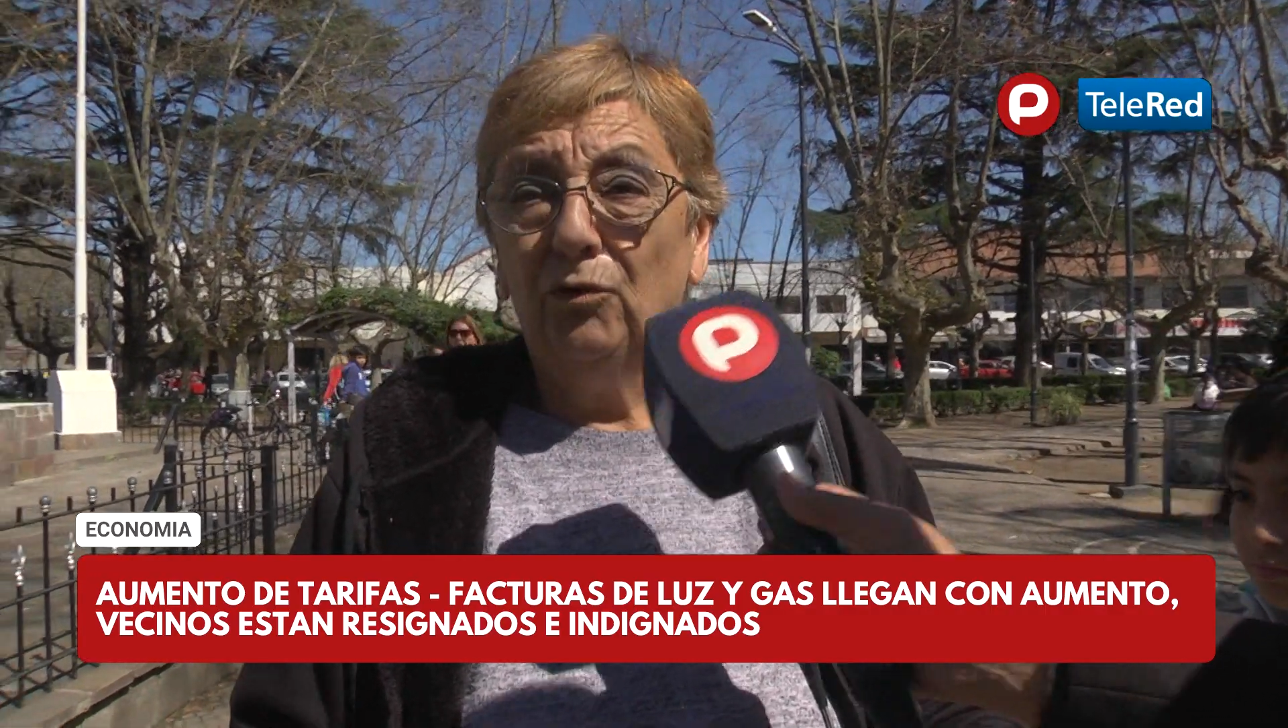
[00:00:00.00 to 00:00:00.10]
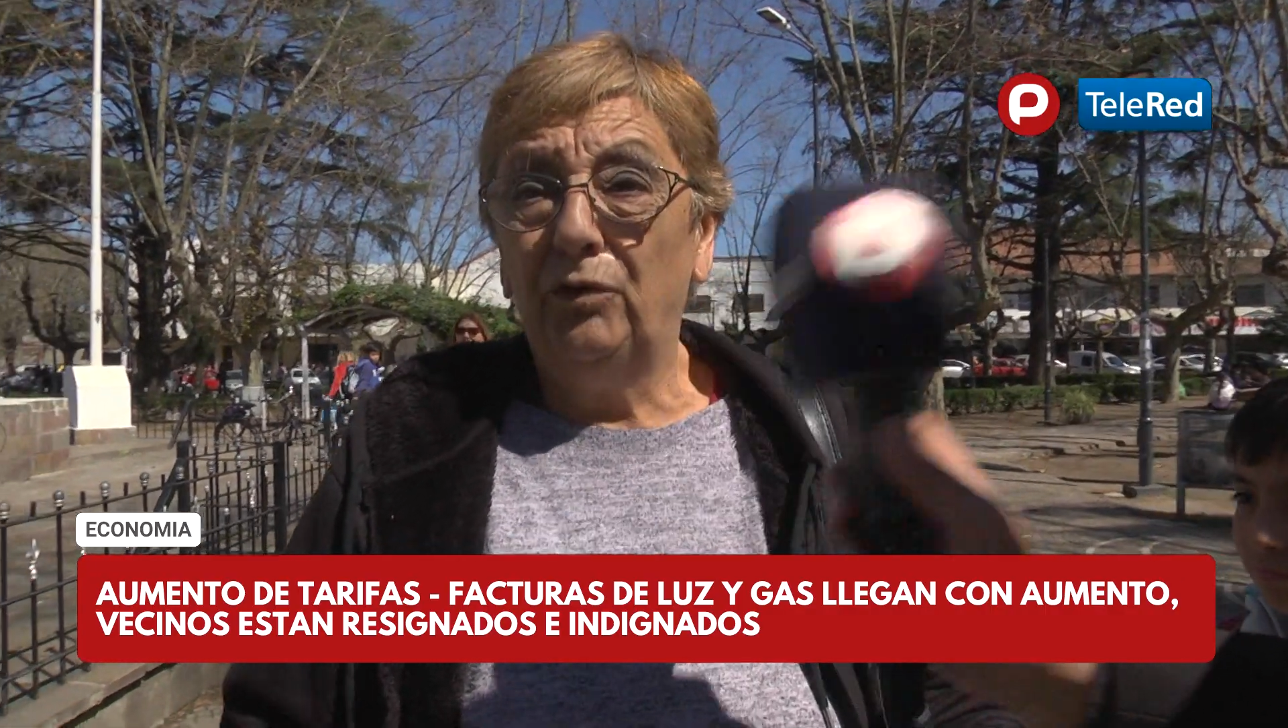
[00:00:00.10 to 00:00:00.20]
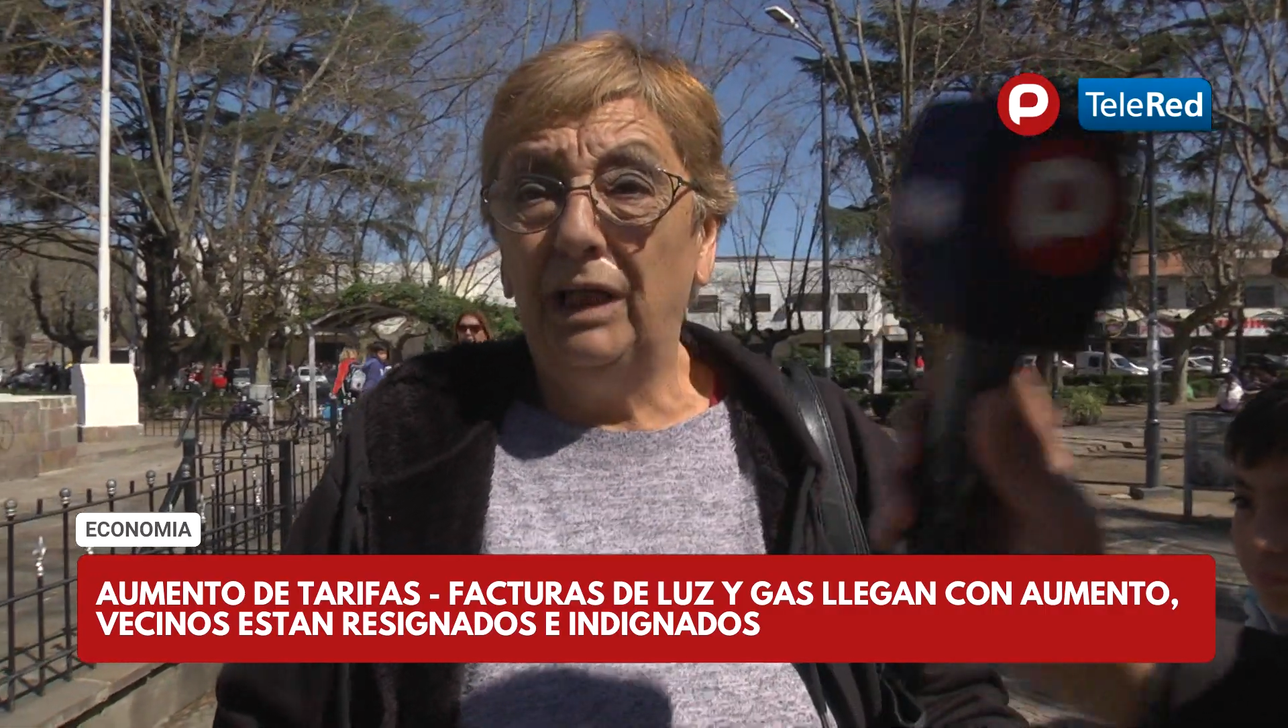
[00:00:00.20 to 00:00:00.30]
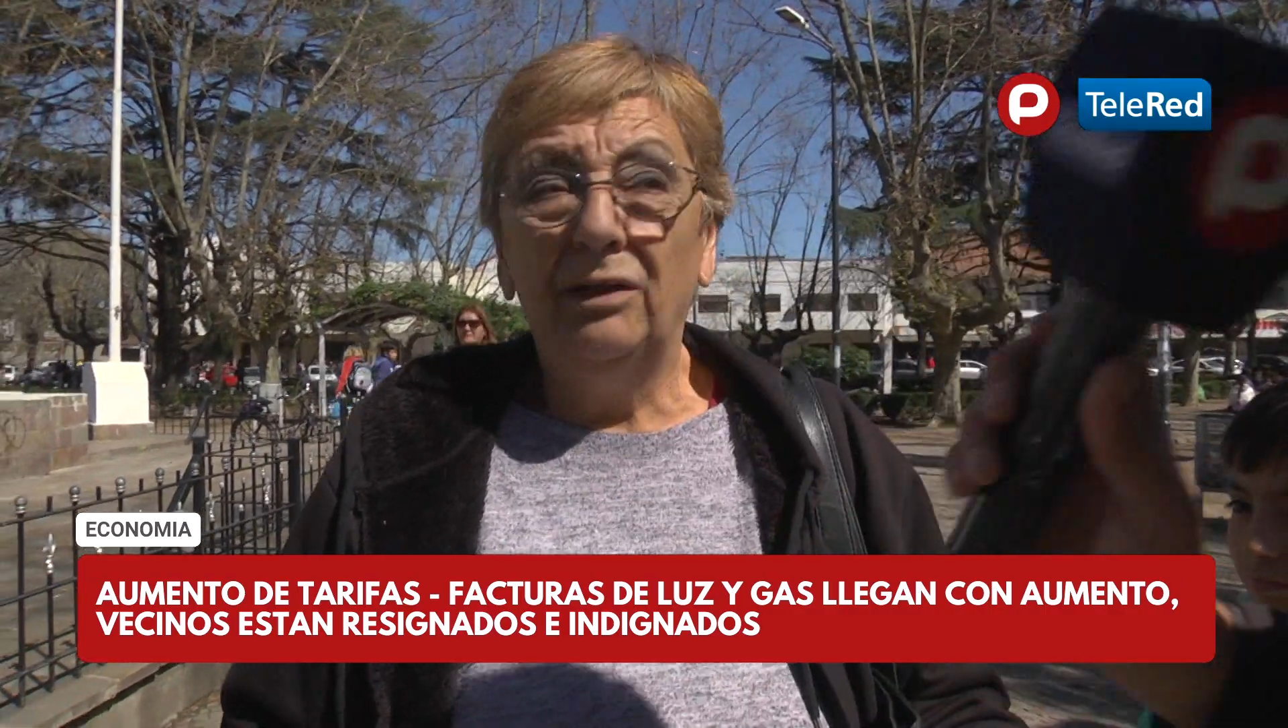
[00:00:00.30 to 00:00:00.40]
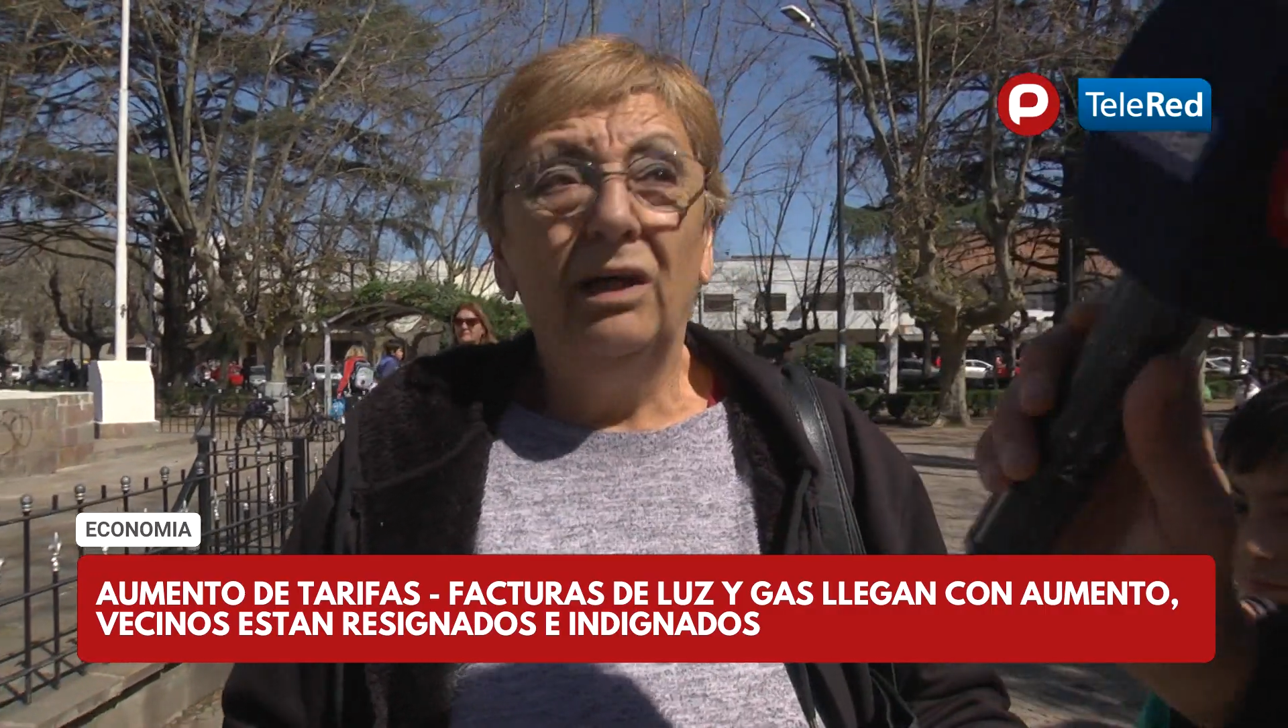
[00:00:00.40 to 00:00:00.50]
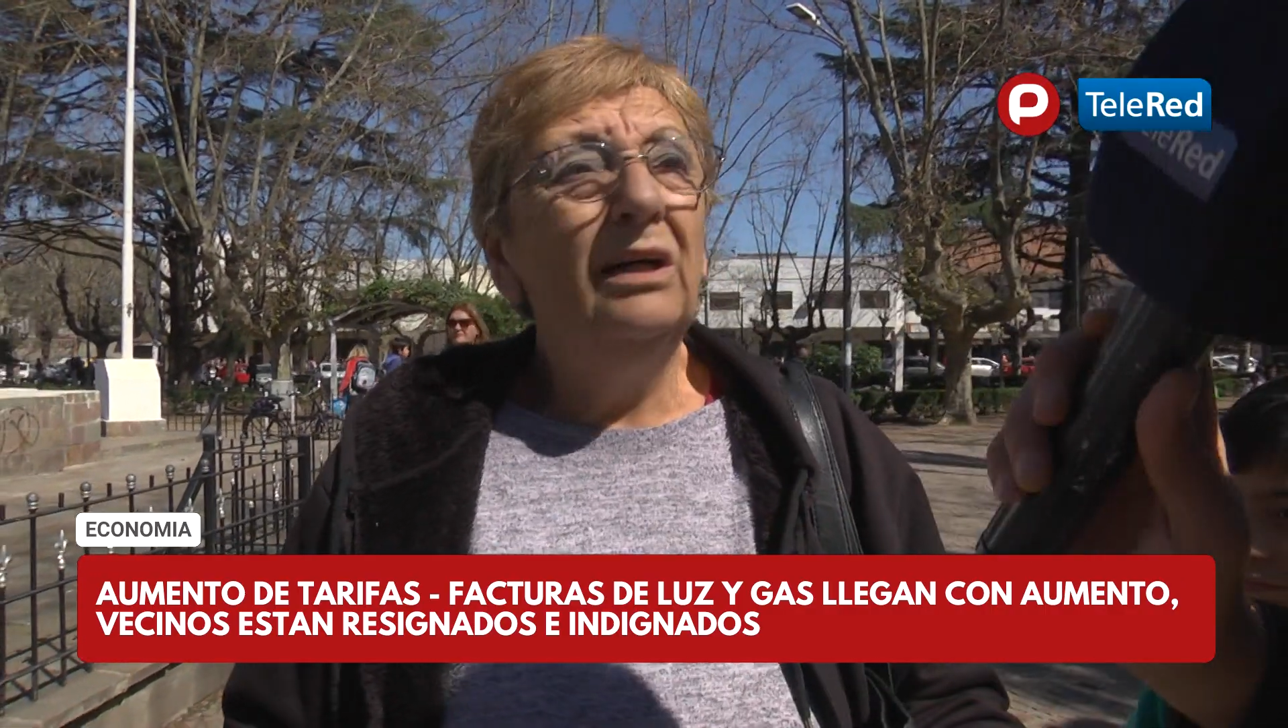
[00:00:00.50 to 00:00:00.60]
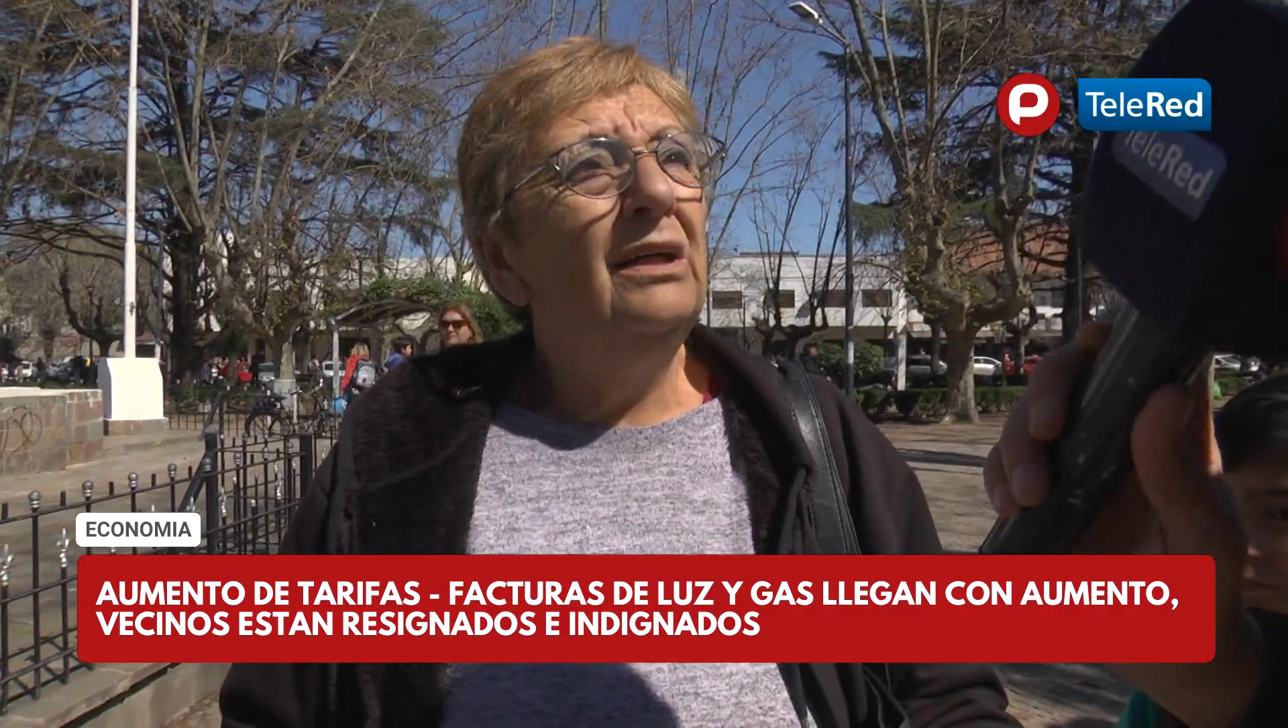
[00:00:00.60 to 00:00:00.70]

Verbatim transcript: No le dura